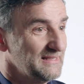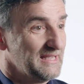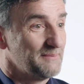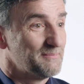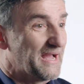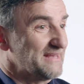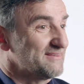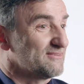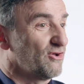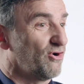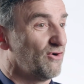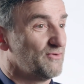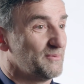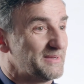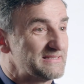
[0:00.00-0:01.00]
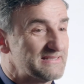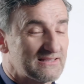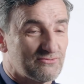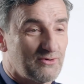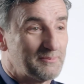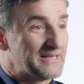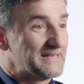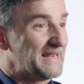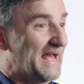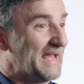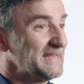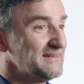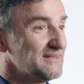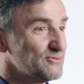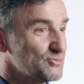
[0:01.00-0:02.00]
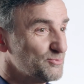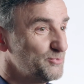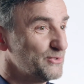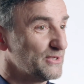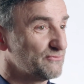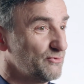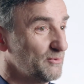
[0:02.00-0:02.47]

Im Restaurant, wo man sitzt, wo man Leinen spürt,